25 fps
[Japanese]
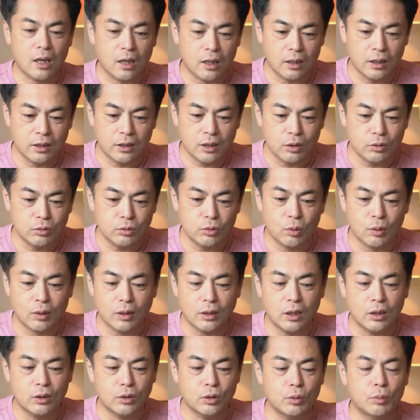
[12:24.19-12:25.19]
書かれてるの
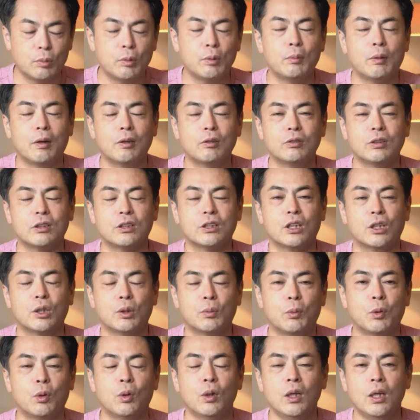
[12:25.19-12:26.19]
かなって思いもあるんですけ
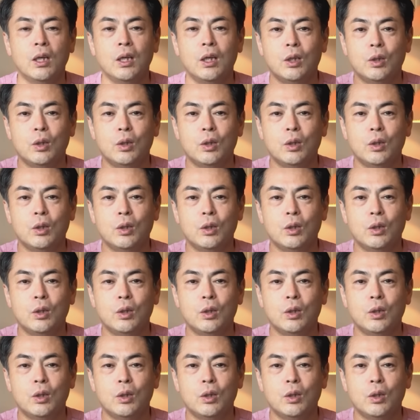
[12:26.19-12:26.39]
ども、